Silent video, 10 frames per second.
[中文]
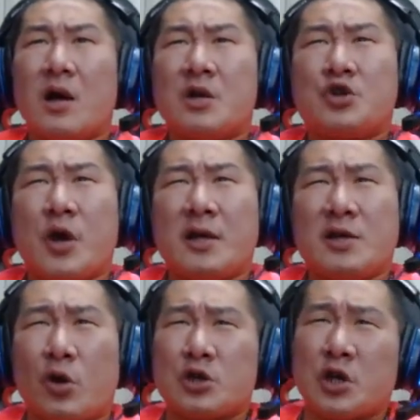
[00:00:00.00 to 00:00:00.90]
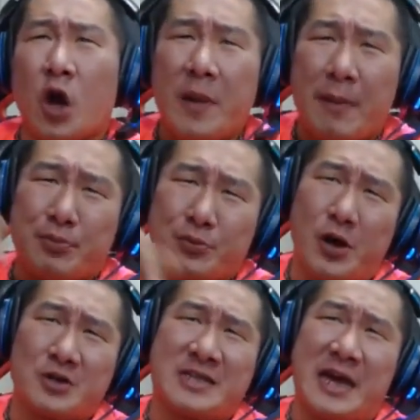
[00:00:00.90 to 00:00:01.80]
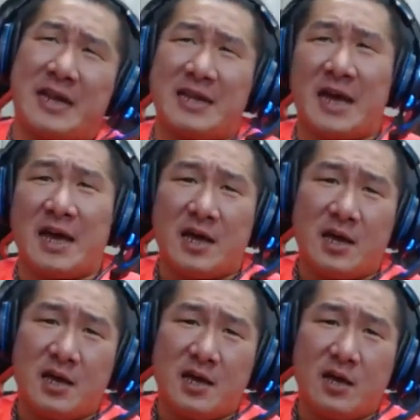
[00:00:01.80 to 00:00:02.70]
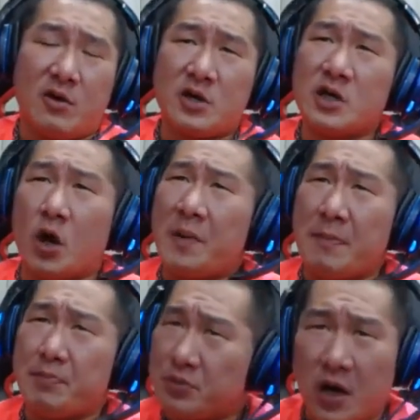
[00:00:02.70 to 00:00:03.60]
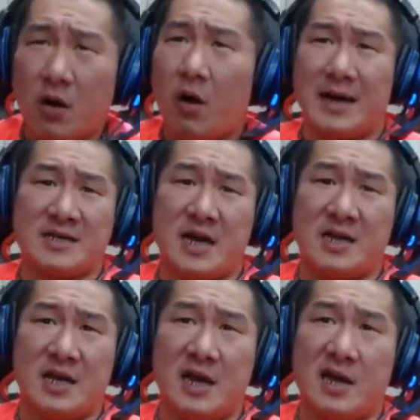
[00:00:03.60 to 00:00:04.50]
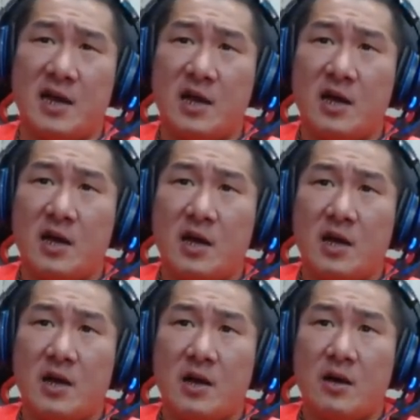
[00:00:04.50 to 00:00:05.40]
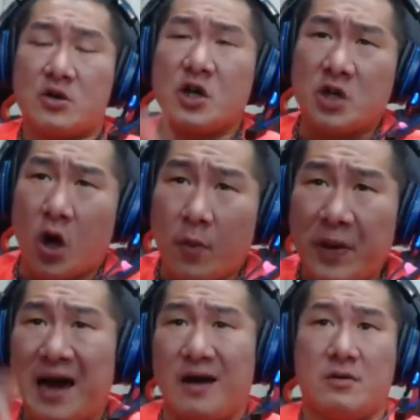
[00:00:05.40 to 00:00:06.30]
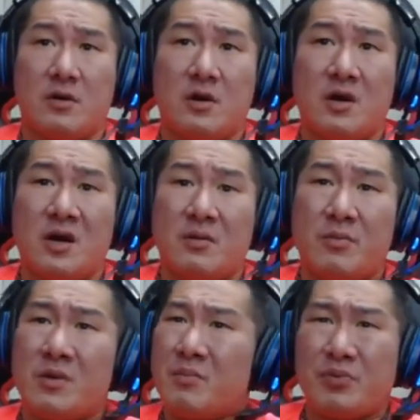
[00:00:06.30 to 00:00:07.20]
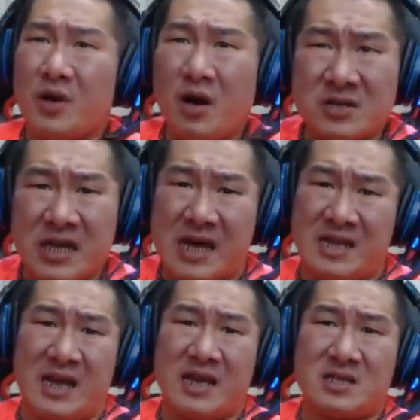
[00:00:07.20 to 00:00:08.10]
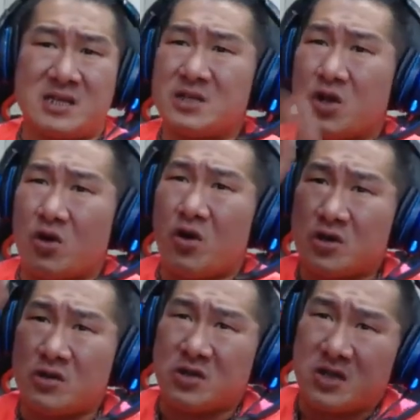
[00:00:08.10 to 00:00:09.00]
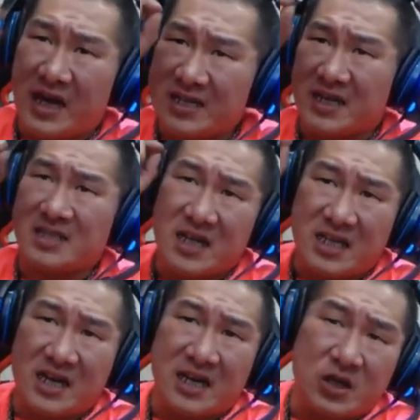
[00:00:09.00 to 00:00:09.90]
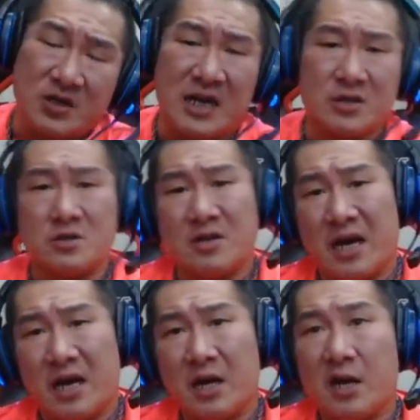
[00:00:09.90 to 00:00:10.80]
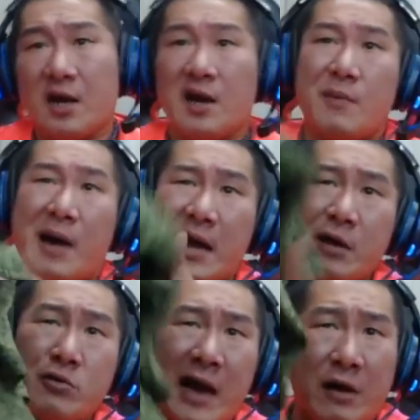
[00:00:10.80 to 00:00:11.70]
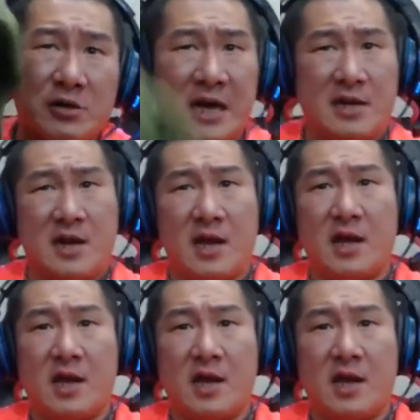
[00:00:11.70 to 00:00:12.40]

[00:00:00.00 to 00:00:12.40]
选我去投票不用钱呢，我去投票不用花钱呢，我去投票不用钱呢，只是走过去写一写，等等的丢下去呢。买衣服要钱呢，